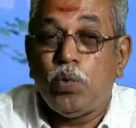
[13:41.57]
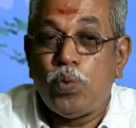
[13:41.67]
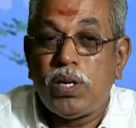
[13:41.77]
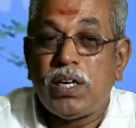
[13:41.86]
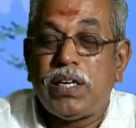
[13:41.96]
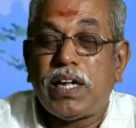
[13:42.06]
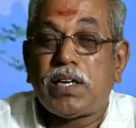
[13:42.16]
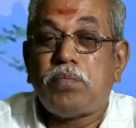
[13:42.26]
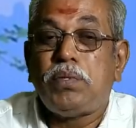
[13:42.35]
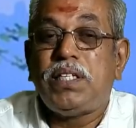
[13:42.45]
உங்கள்
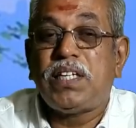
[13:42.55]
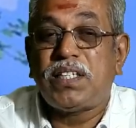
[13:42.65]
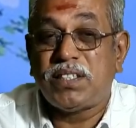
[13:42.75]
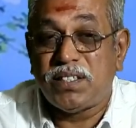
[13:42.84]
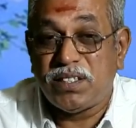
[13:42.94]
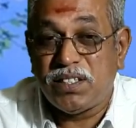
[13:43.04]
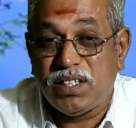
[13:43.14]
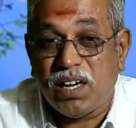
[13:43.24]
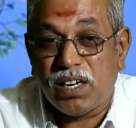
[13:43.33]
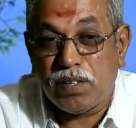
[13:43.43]
நரம்பு இயக்கத்துக்கு
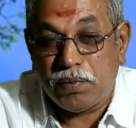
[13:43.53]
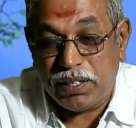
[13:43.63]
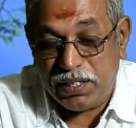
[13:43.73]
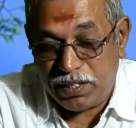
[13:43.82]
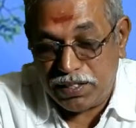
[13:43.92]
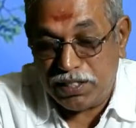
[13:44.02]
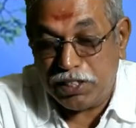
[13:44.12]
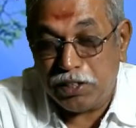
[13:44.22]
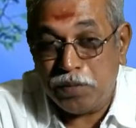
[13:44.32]
காரணமாகிறது